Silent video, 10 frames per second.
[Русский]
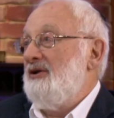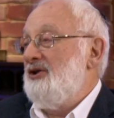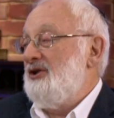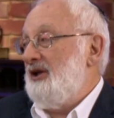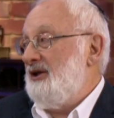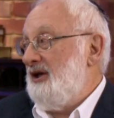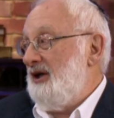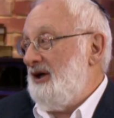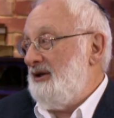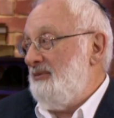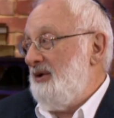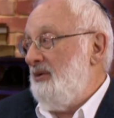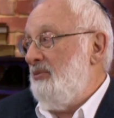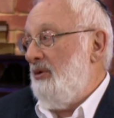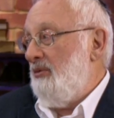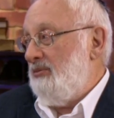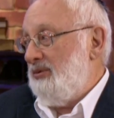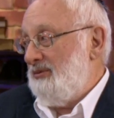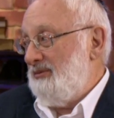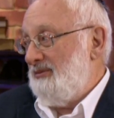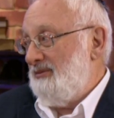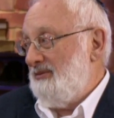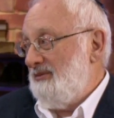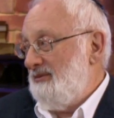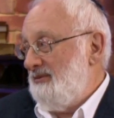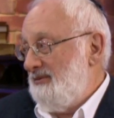десятки атомных бомб. То есть